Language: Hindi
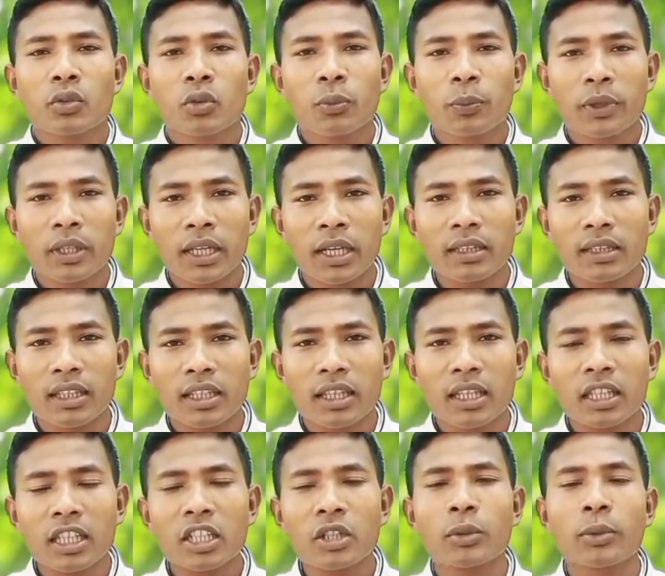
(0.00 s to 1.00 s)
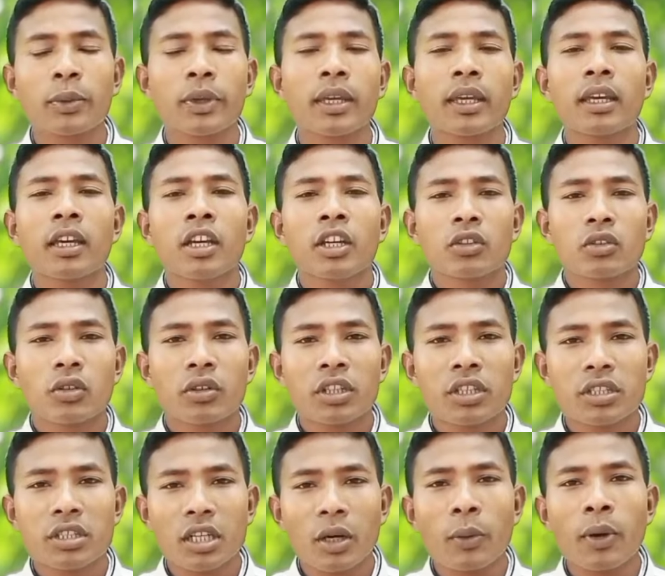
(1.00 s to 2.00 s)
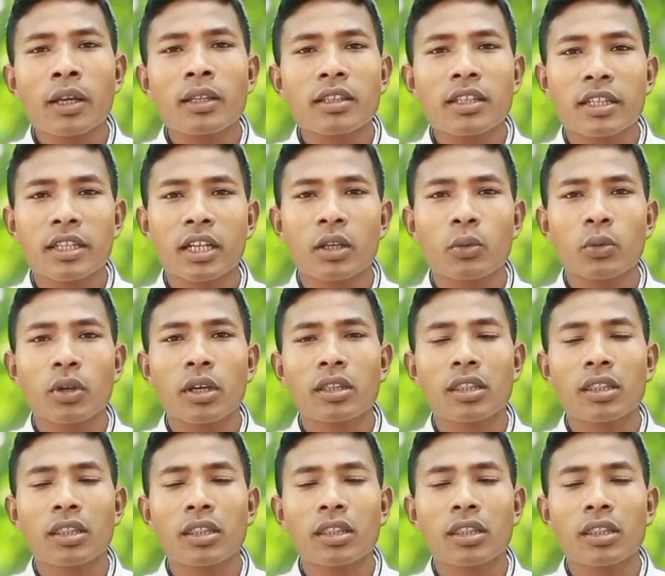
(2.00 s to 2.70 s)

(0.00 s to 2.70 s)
तो बिना देर किए हुए तो नहीं जावा चैनल